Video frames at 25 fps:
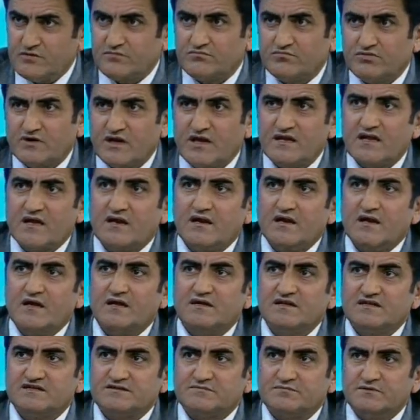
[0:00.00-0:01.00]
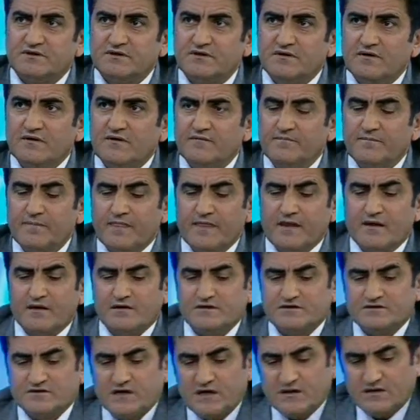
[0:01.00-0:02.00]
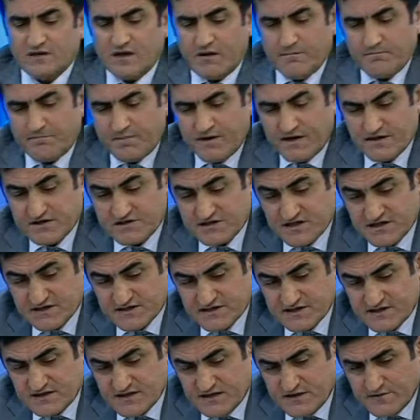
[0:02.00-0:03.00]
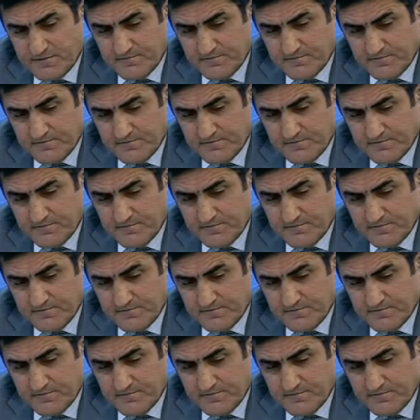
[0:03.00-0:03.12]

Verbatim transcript: Bu nedenle ismi şeytan pençesidir.